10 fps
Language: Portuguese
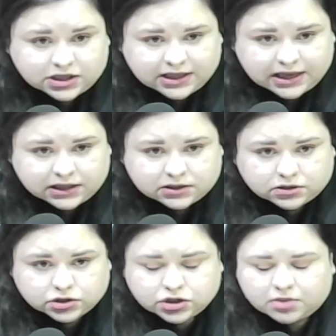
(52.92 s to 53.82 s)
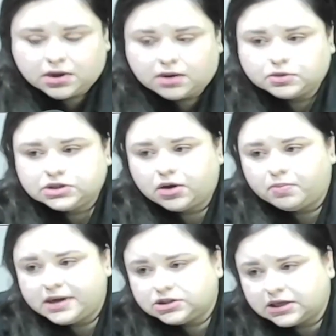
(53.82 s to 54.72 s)
né? Que Isso, nós é. chamamos, é. que é o
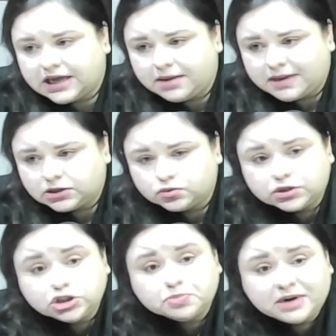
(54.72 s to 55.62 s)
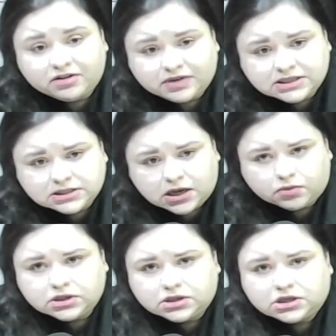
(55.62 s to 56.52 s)
mês da queimadura de prevenção.
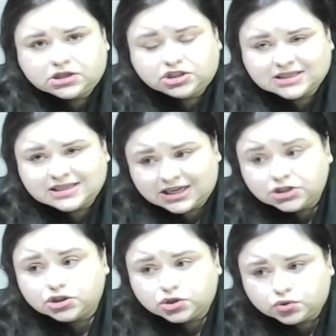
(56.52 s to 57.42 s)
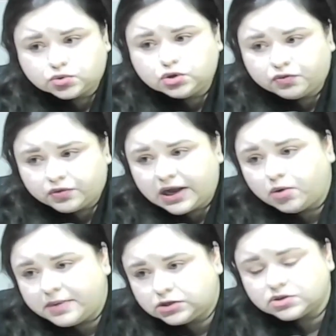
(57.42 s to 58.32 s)
prevenção. Dia 6 de junho é um
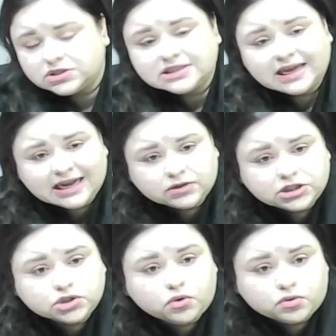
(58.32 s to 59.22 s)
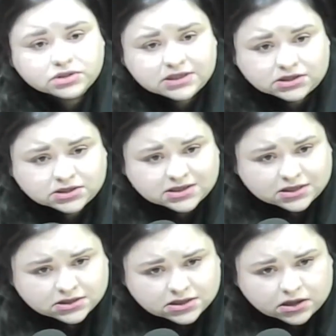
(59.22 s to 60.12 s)
mês considerado aí de
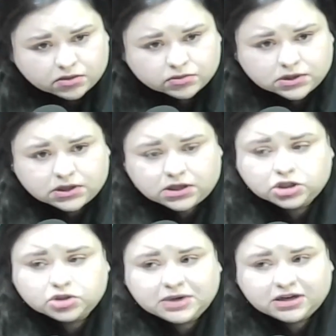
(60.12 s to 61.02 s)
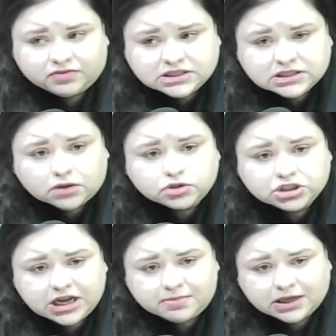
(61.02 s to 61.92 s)
conscientização e de prevenção de
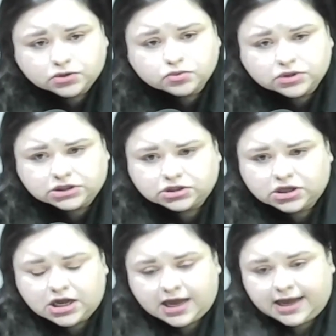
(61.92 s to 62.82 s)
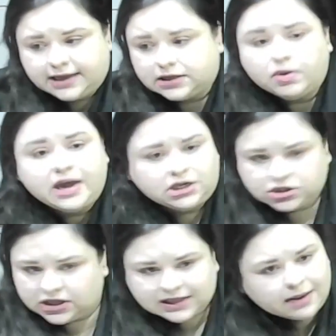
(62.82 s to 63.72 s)
queimaduras. Então, eles
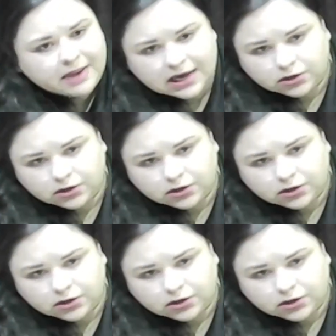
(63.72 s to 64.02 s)
já trabalham